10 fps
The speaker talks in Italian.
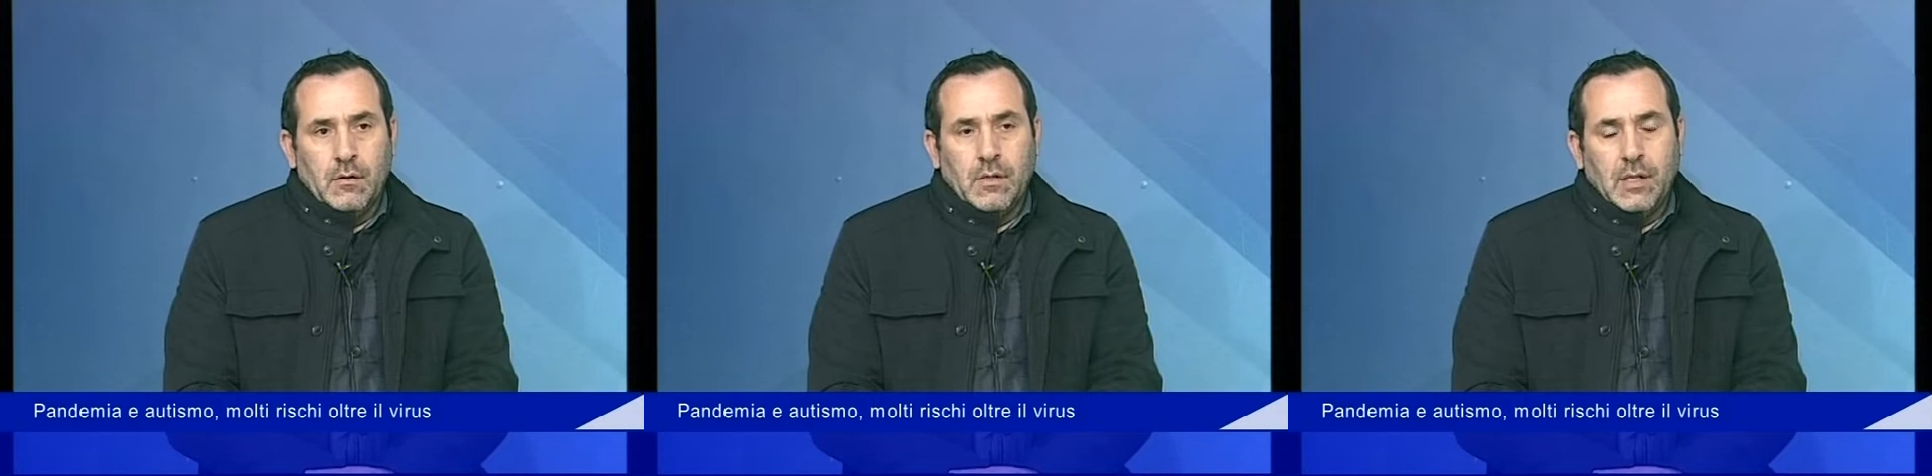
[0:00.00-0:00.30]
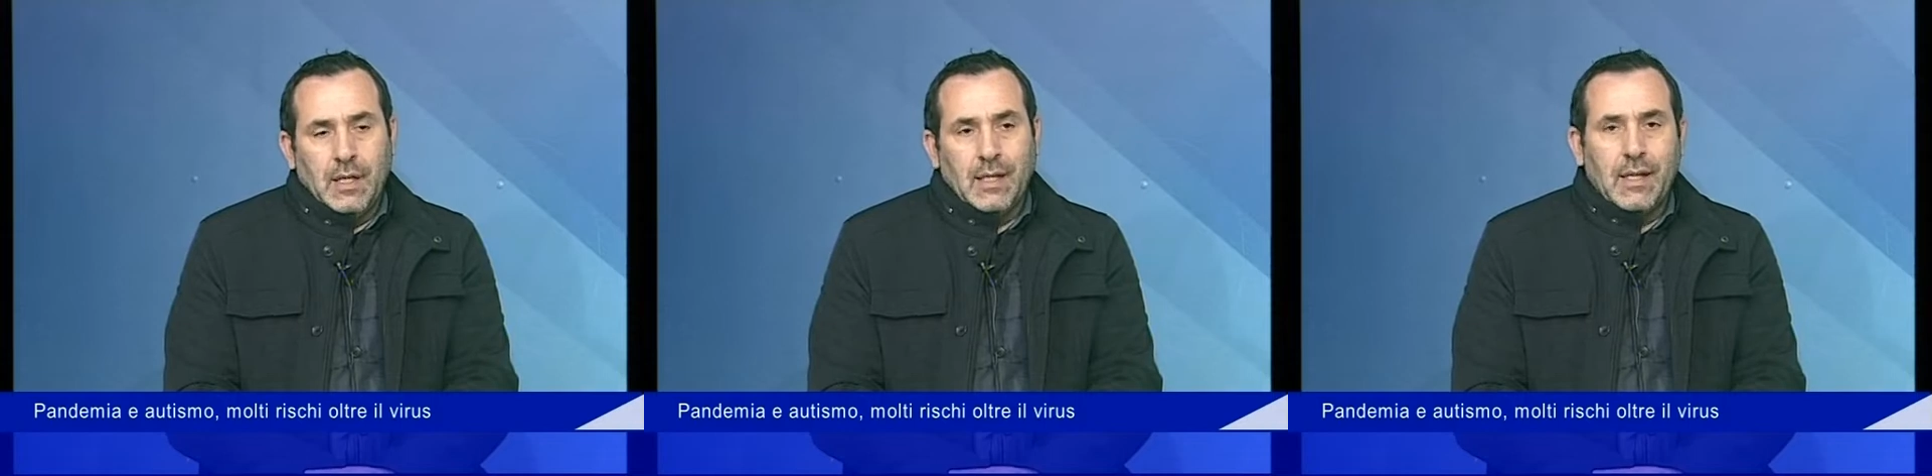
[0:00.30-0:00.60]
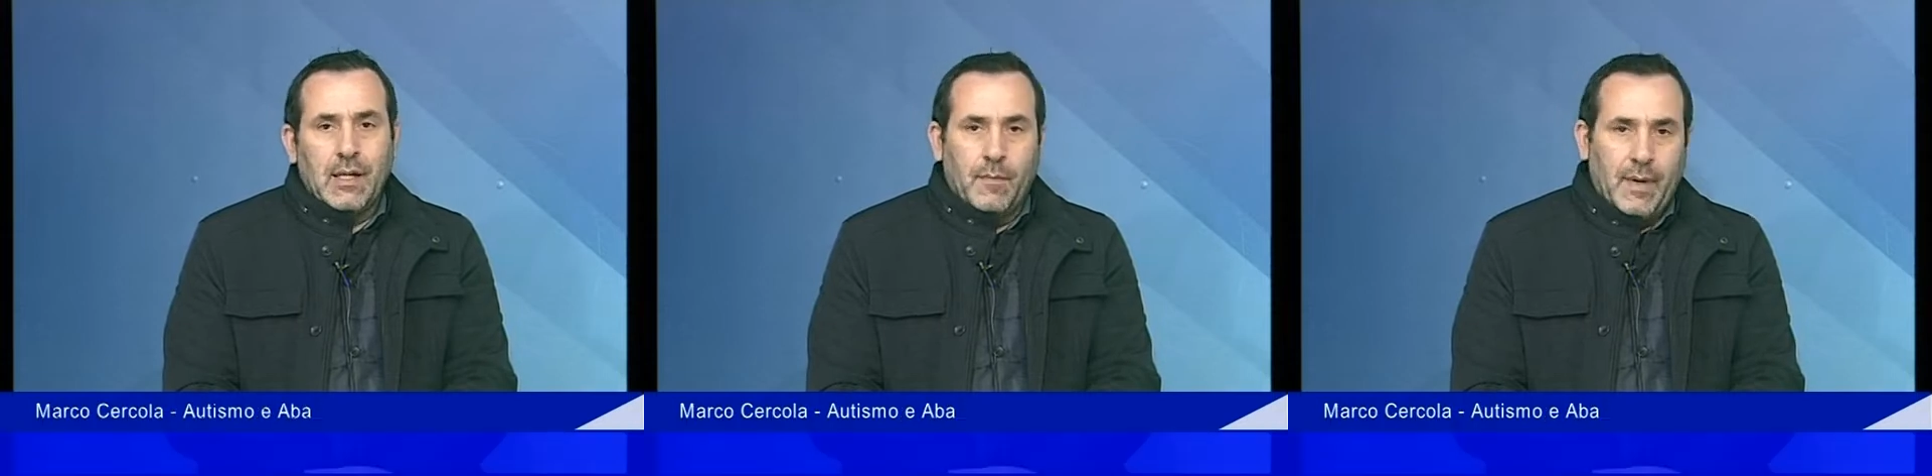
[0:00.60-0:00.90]
sia
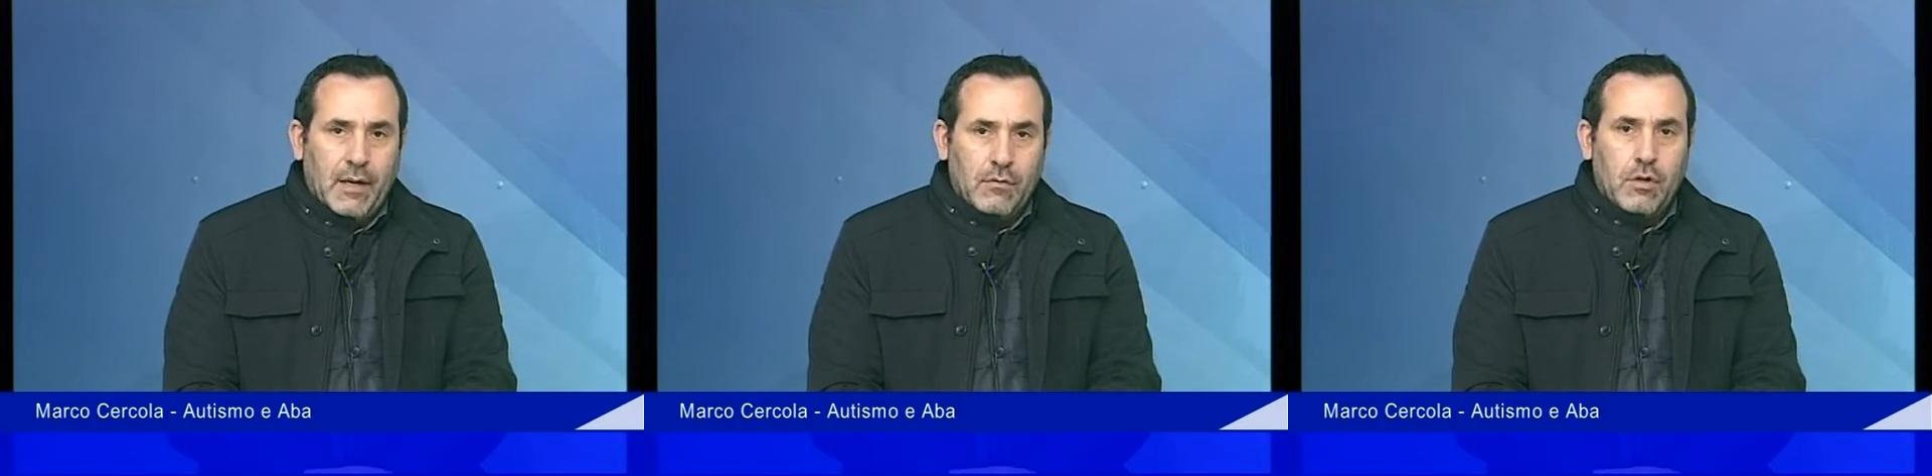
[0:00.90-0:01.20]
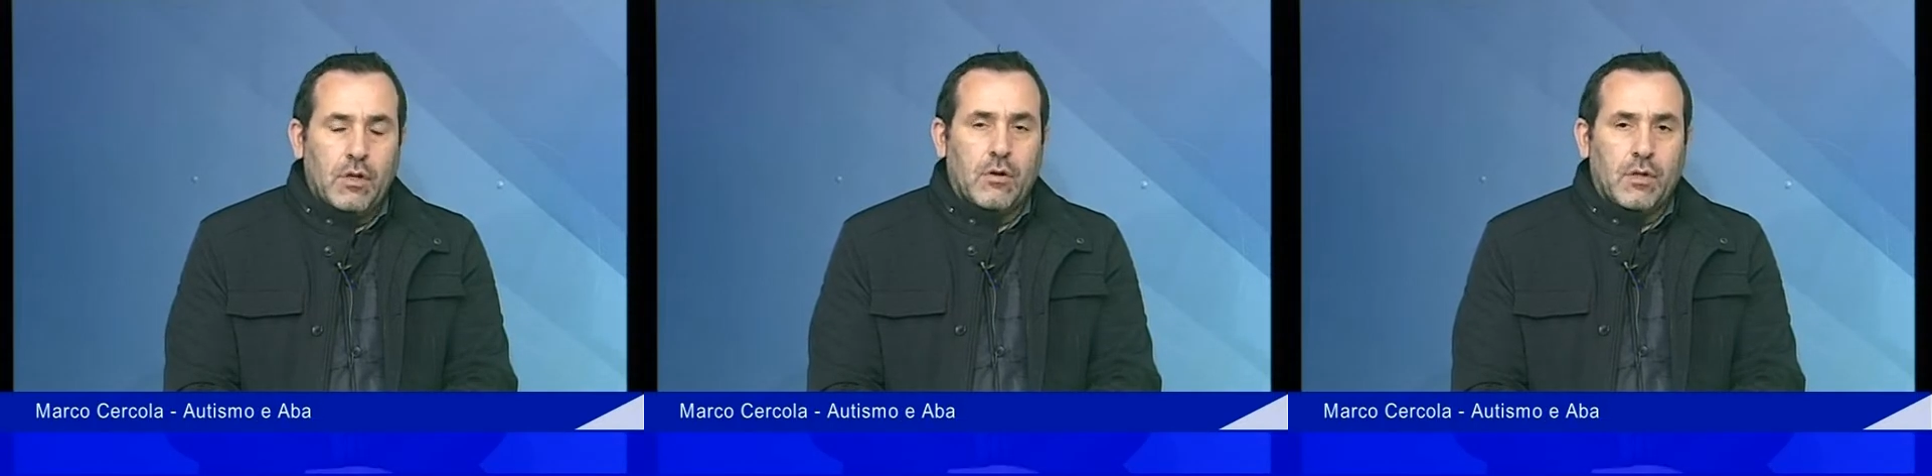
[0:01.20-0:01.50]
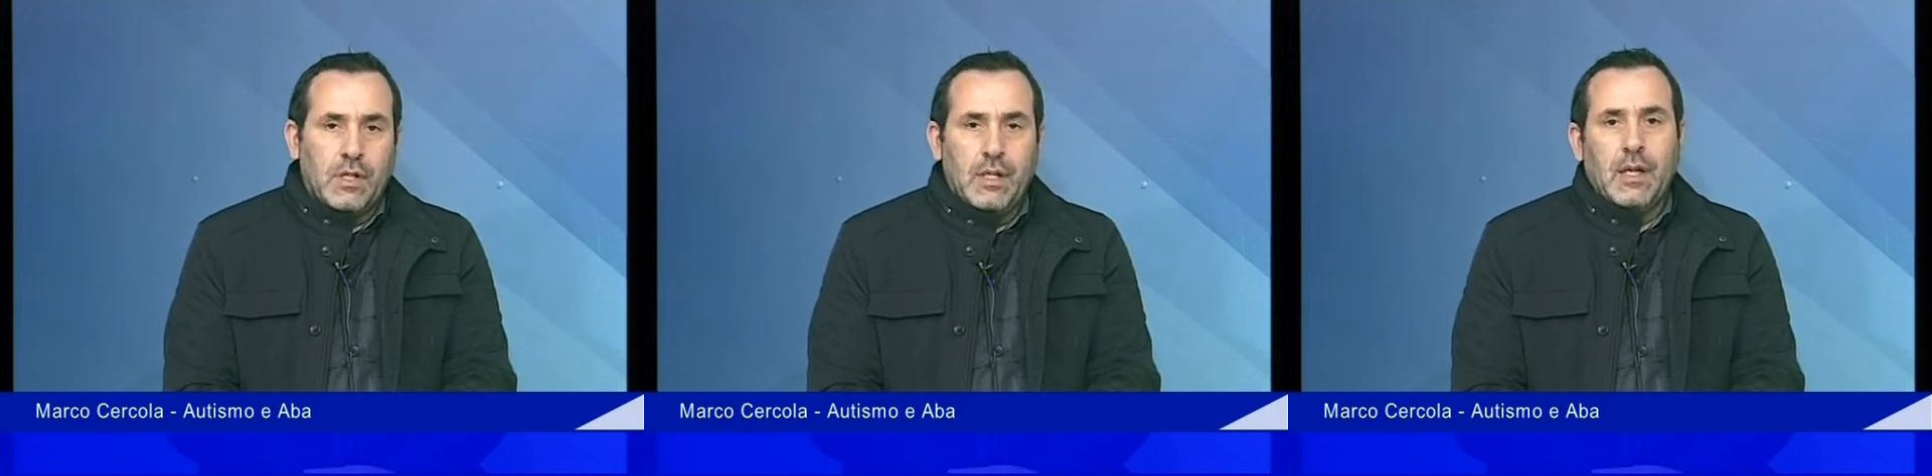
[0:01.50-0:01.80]
terapeutico
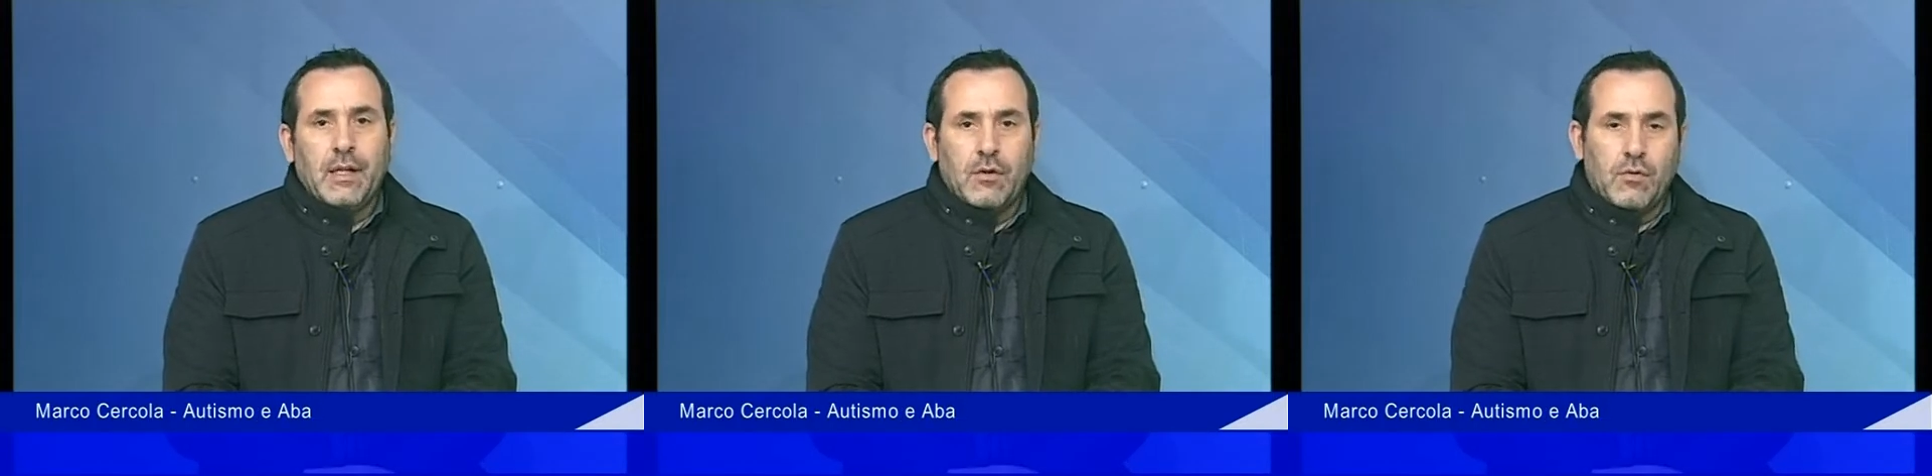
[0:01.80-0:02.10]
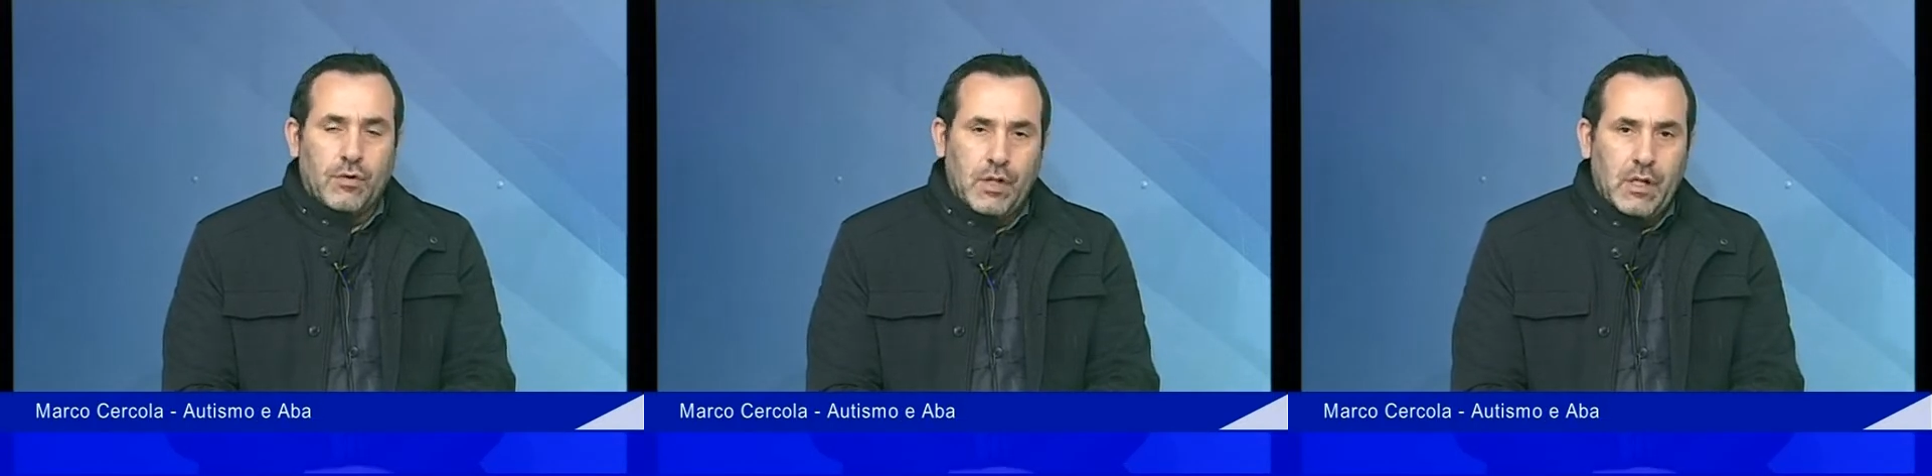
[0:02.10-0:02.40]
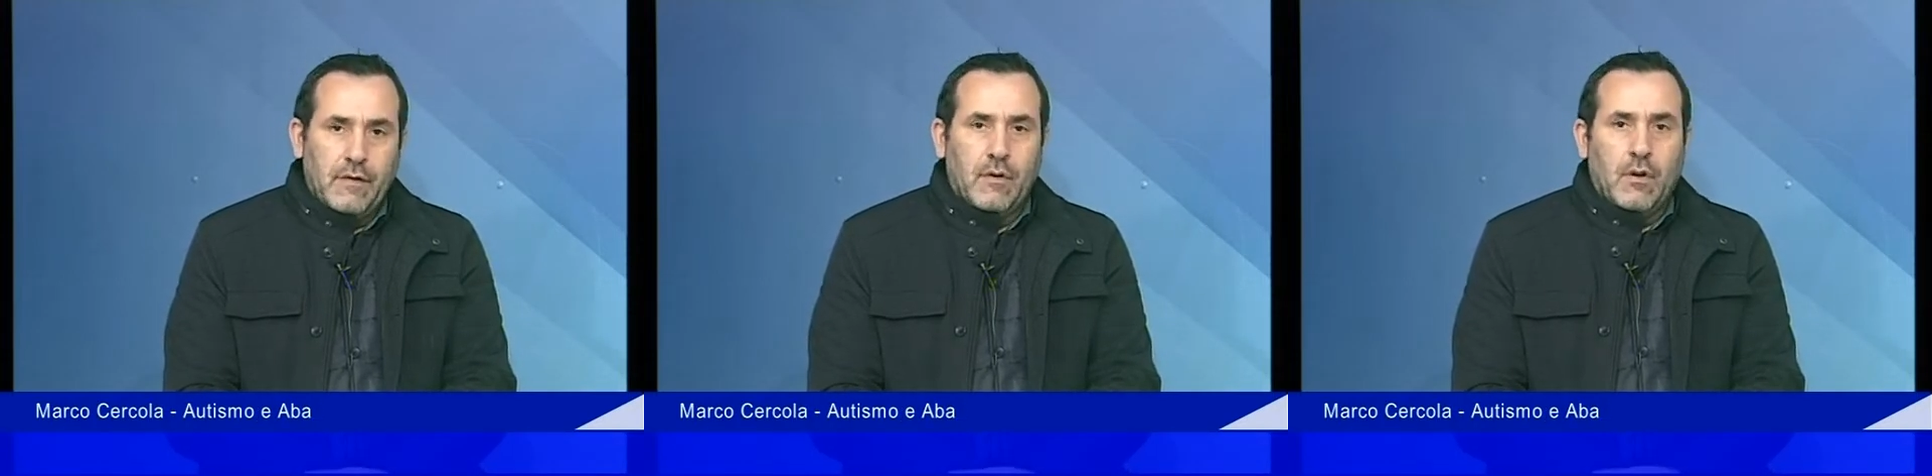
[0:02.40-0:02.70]
sia
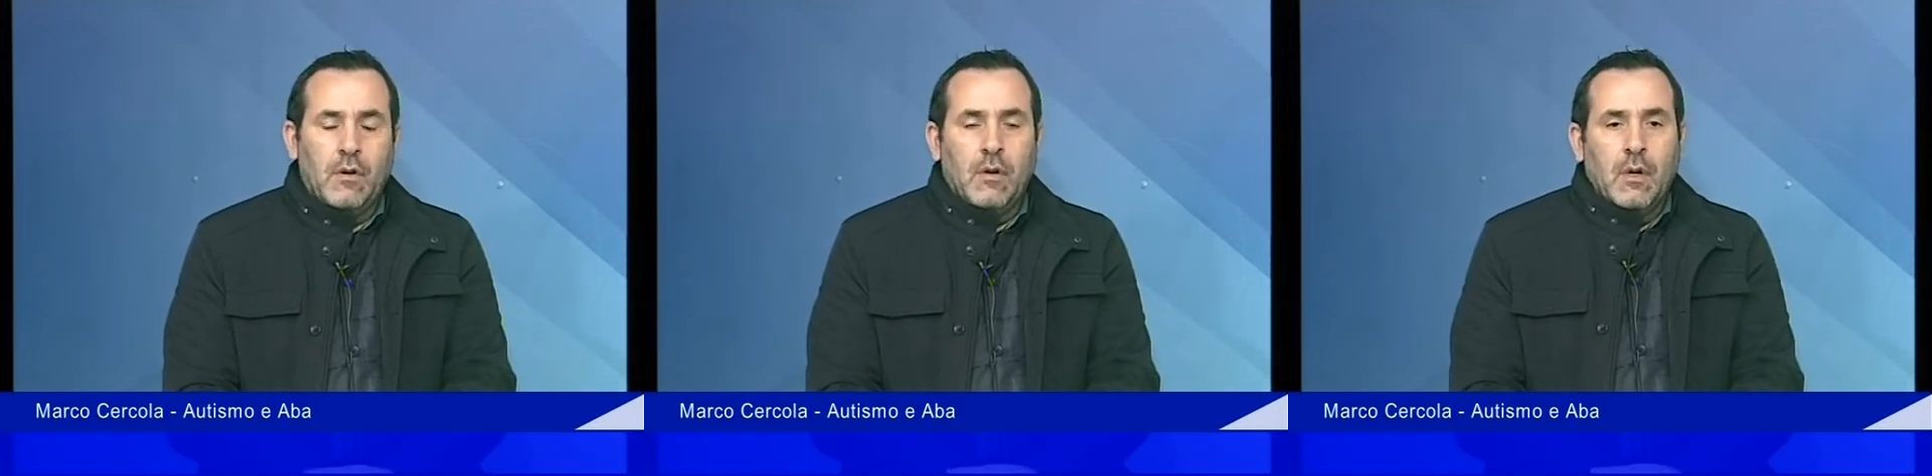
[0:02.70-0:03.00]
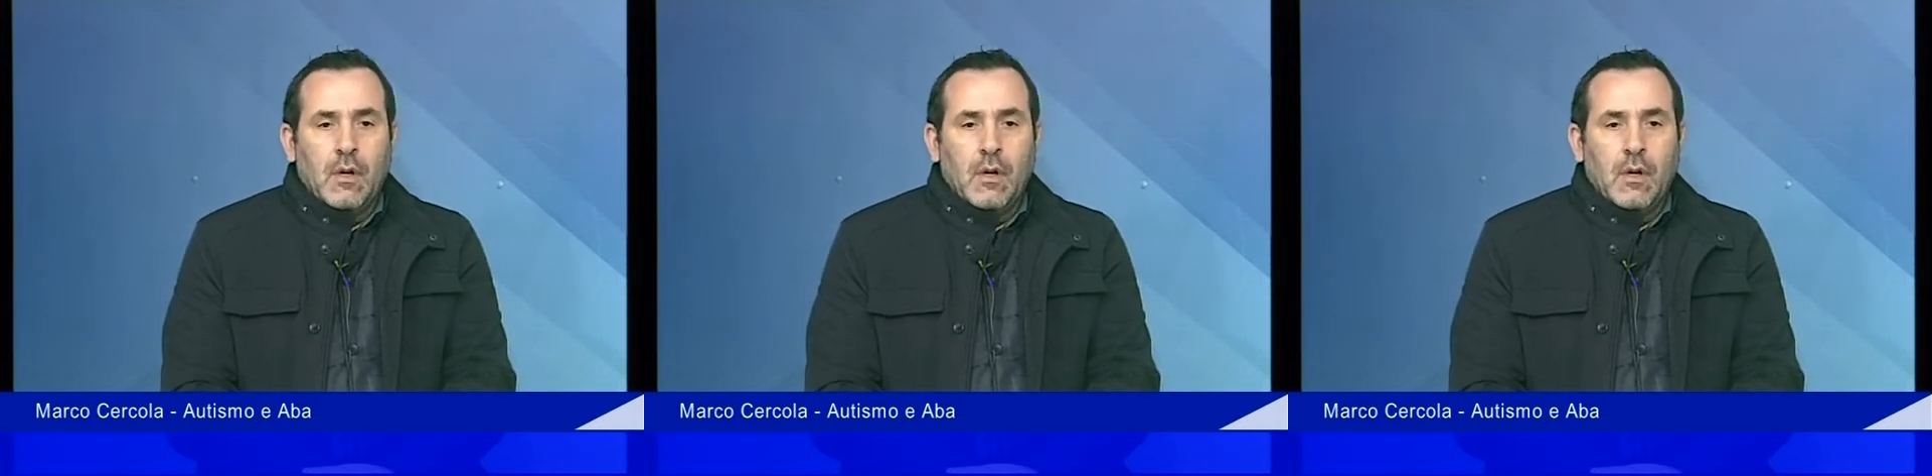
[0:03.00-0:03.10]
inclusivo,